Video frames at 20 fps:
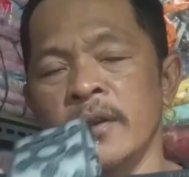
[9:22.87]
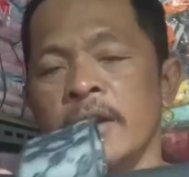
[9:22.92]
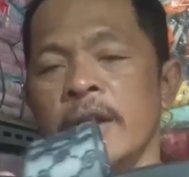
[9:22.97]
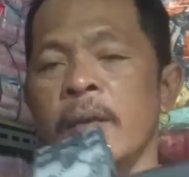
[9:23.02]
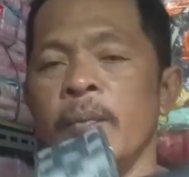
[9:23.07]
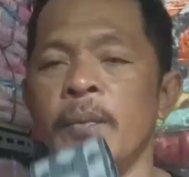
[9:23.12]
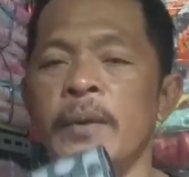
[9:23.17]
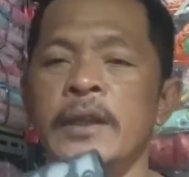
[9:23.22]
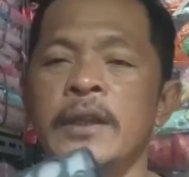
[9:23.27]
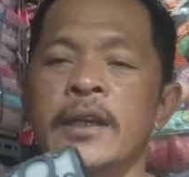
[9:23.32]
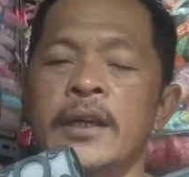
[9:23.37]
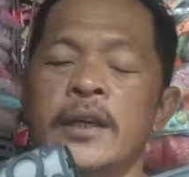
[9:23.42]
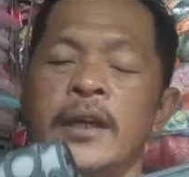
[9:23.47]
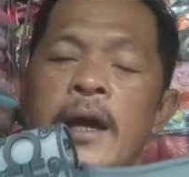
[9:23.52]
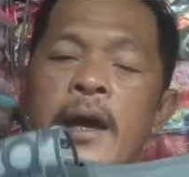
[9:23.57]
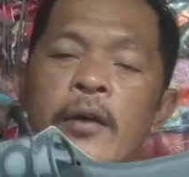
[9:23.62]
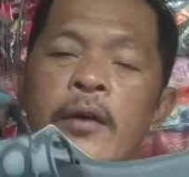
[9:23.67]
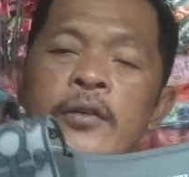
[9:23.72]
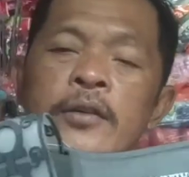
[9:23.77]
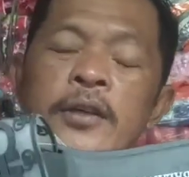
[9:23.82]
tapi
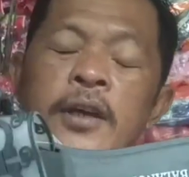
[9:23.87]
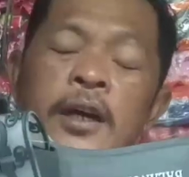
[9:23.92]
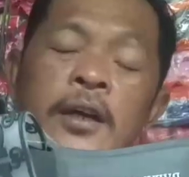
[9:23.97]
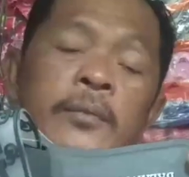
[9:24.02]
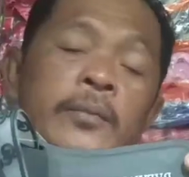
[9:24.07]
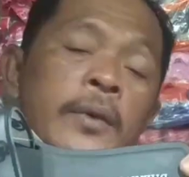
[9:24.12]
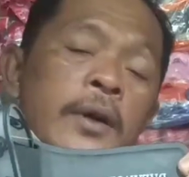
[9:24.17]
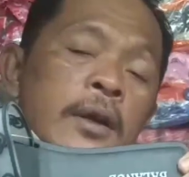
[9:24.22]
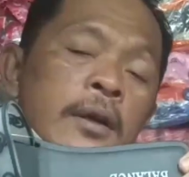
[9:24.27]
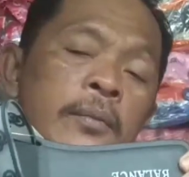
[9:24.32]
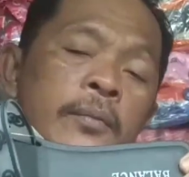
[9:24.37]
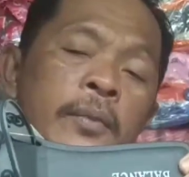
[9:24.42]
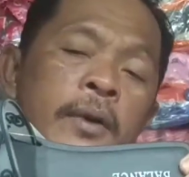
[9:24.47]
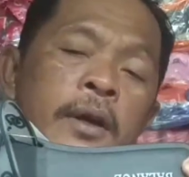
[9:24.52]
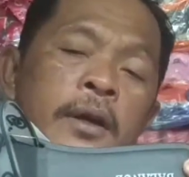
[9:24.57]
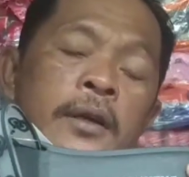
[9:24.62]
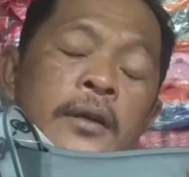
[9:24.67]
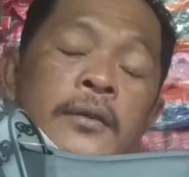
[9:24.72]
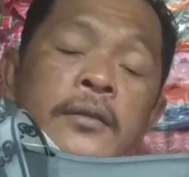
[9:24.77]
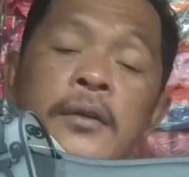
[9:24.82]
tidak harus dengan
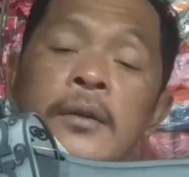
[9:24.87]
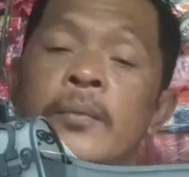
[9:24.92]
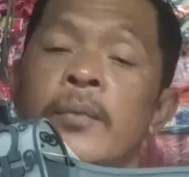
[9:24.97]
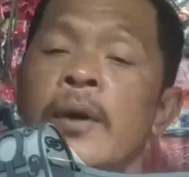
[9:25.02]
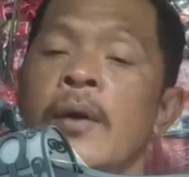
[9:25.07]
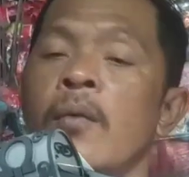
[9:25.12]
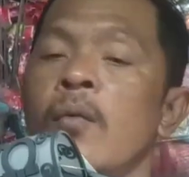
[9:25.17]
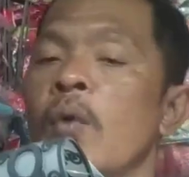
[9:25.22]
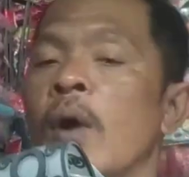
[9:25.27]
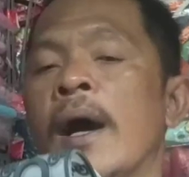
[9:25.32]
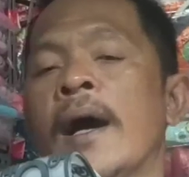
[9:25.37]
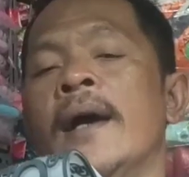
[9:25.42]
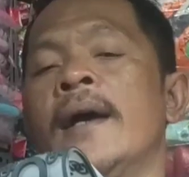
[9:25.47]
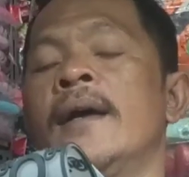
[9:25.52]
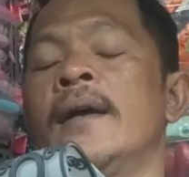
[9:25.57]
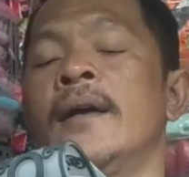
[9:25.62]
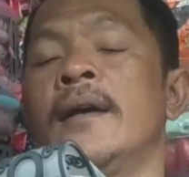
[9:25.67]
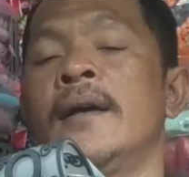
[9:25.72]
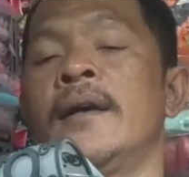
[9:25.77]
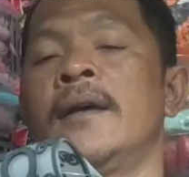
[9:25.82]
barang-barang serba wah
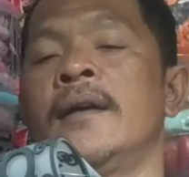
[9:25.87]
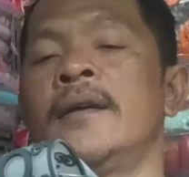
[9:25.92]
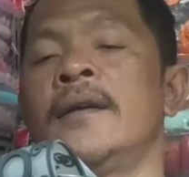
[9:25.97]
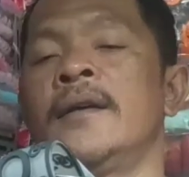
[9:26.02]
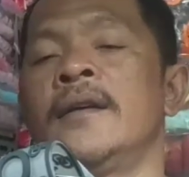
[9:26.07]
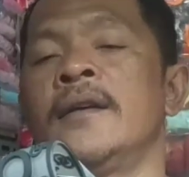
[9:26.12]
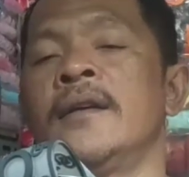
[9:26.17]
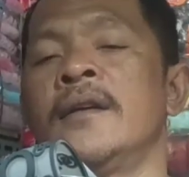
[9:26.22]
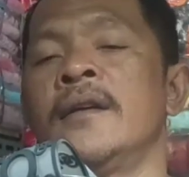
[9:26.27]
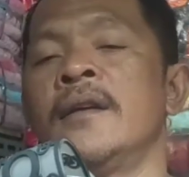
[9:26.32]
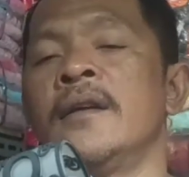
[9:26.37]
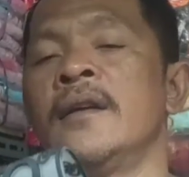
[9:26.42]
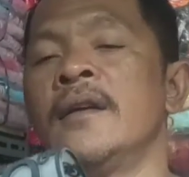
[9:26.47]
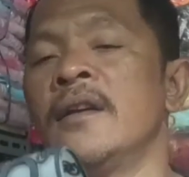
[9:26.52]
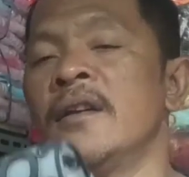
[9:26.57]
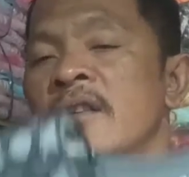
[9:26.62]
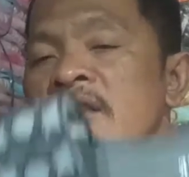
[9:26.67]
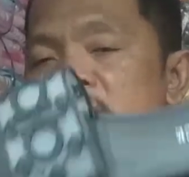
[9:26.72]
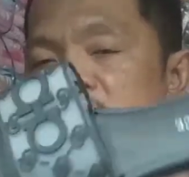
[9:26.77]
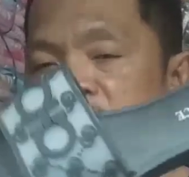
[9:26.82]

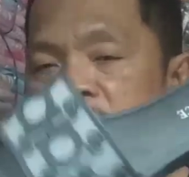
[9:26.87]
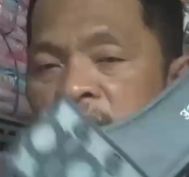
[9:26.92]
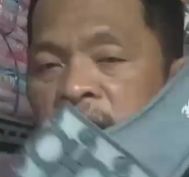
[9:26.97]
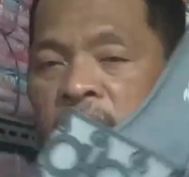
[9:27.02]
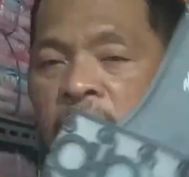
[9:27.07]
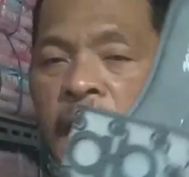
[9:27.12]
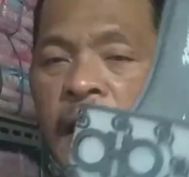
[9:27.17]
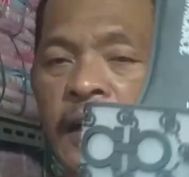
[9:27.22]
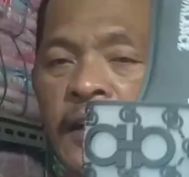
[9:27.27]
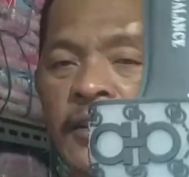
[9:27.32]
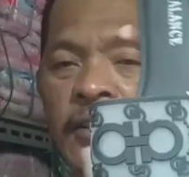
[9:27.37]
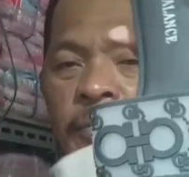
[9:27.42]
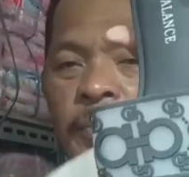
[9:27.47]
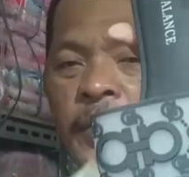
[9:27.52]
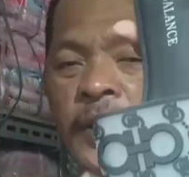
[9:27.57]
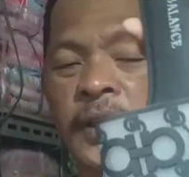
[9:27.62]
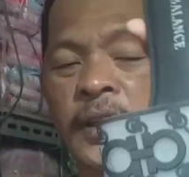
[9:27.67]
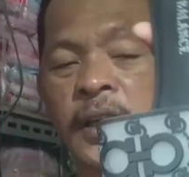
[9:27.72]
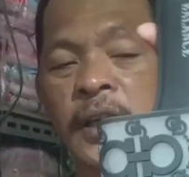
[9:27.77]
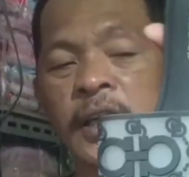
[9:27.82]
sederhana
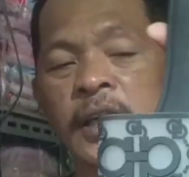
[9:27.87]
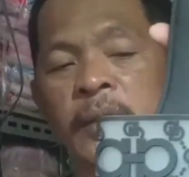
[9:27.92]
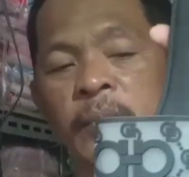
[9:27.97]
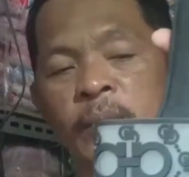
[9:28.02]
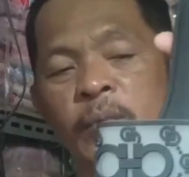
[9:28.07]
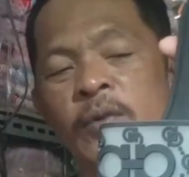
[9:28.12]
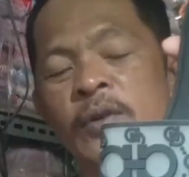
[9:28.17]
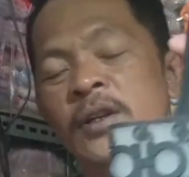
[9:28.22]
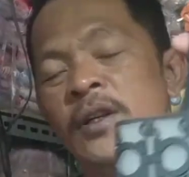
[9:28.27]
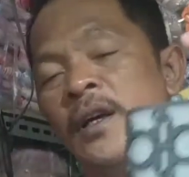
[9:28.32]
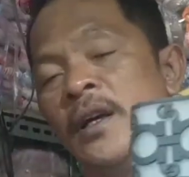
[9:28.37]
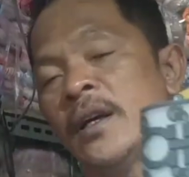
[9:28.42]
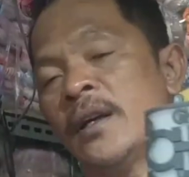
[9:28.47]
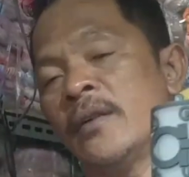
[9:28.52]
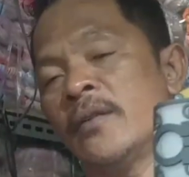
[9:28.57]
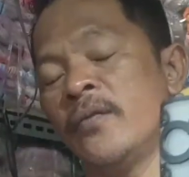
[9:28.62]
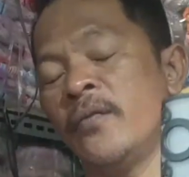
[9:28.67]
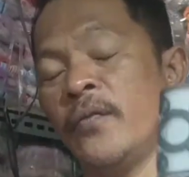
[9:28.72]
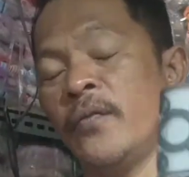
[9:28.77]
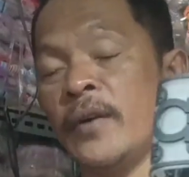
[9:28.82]
seperti ini pun
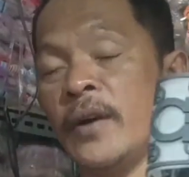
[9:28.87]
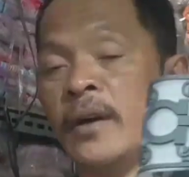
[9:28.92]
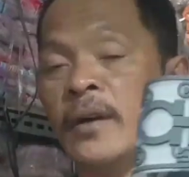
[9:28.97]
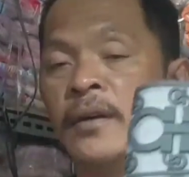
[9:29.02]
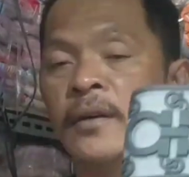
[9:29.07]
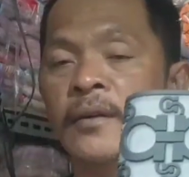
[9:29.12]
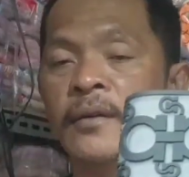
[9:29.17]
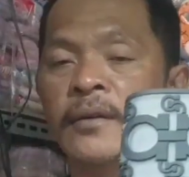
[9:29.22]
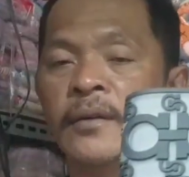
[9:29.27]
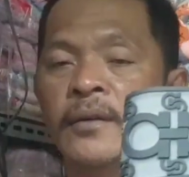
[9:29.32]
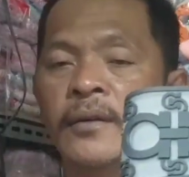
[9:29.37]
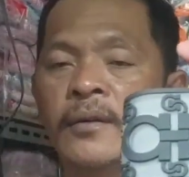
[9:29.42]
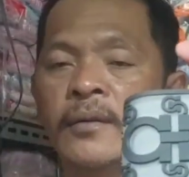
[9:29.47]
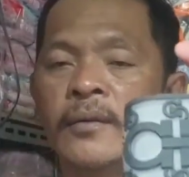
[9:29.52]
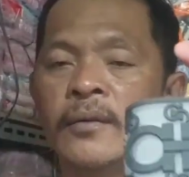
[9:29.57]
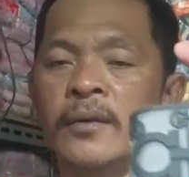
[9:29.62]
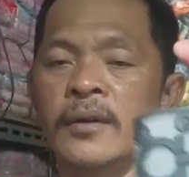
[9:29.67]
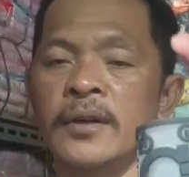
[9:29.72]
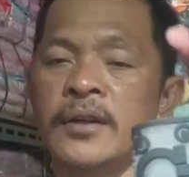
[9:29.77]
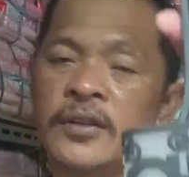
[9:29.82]
dengan
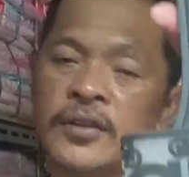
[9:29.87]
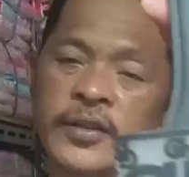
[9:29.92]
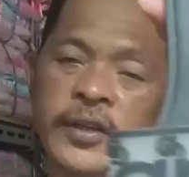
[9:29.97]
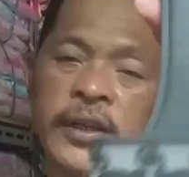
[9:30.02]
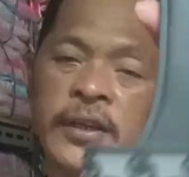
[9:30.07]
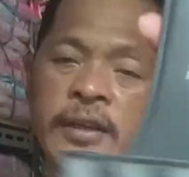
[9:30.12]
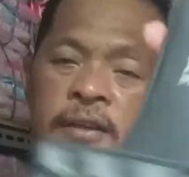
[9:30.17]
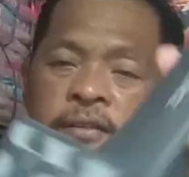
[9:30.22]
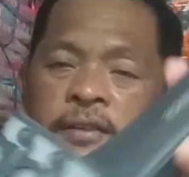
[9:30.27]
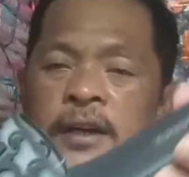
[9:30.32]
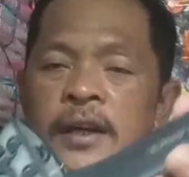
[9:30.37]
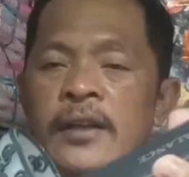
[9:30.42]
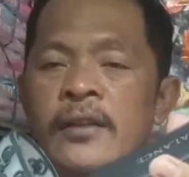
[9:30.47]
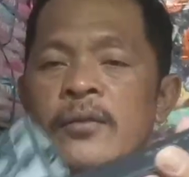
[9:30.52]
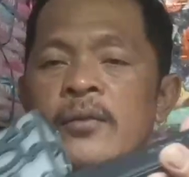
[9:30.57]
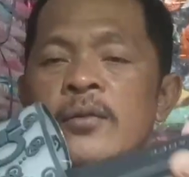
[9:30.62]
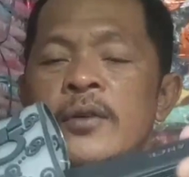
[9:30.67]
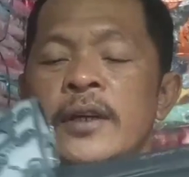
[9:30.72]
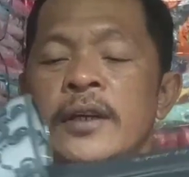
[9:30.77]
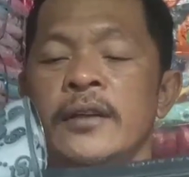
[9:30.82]
desain yang
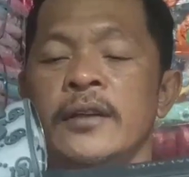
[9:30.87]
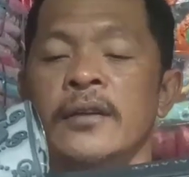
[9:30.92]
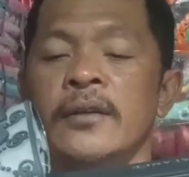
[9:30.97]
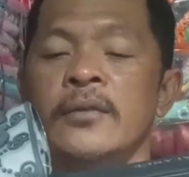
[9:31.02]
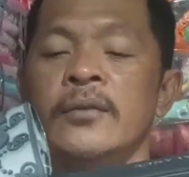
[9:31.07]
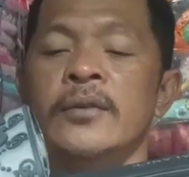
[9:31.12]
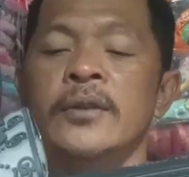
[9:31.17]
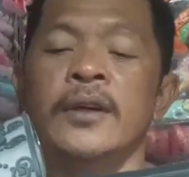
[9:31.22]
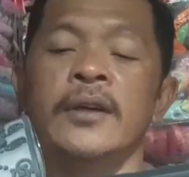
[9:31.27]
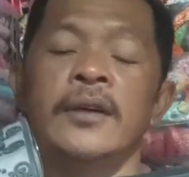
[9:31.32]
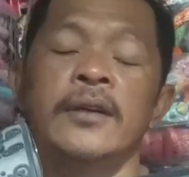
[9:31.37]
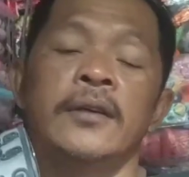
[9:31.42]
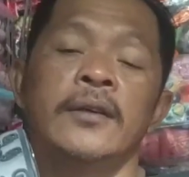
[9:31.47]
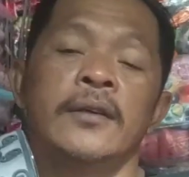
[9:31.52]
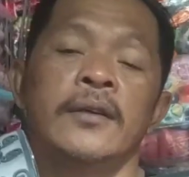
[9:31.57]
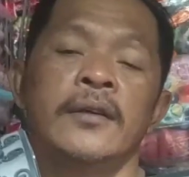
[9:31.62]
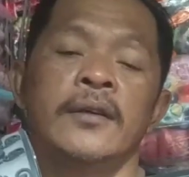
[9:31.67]
sangat unik tentunya